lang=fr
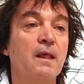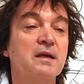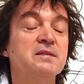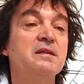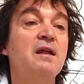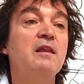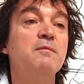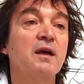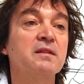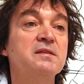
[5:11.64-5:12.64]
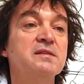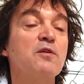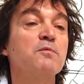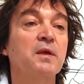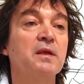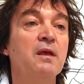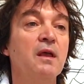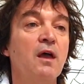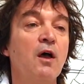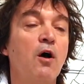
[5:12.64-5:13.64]
accéder à la liberté, ça a un prix.
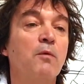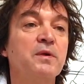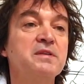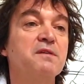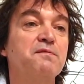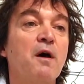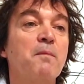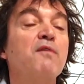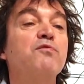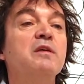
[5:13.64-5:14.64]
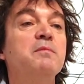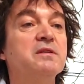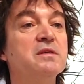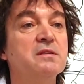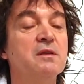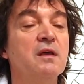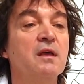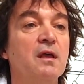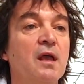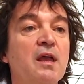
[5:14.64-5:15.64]
Un prix, c'est faire parfois des bêtises.
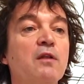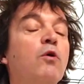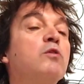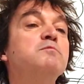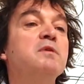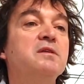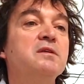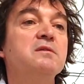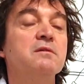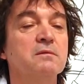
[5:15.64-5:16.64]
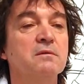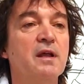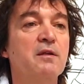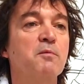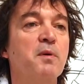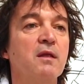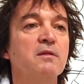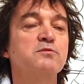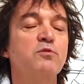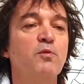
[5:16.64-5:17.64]
Et il y a une grosse bêtise quelque part dans ce